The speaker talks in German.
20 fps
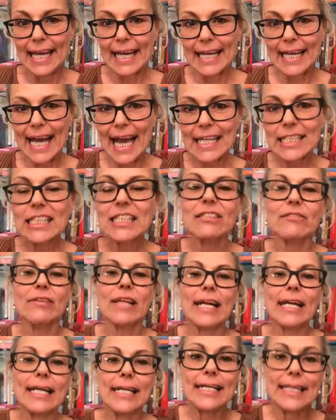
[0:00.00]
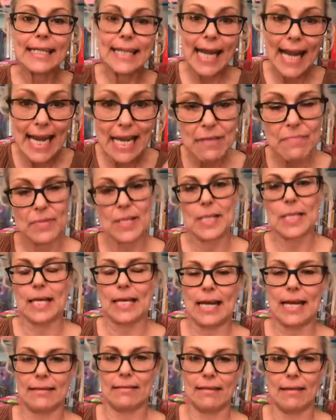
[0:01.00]
ganz viel Nähe
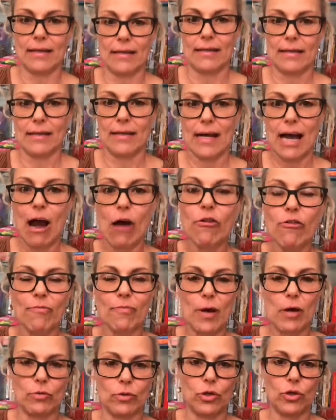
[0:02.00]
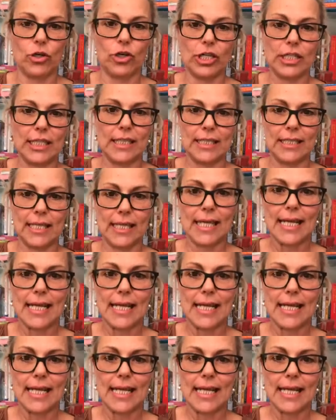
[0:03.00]
miteinander aufbauen können,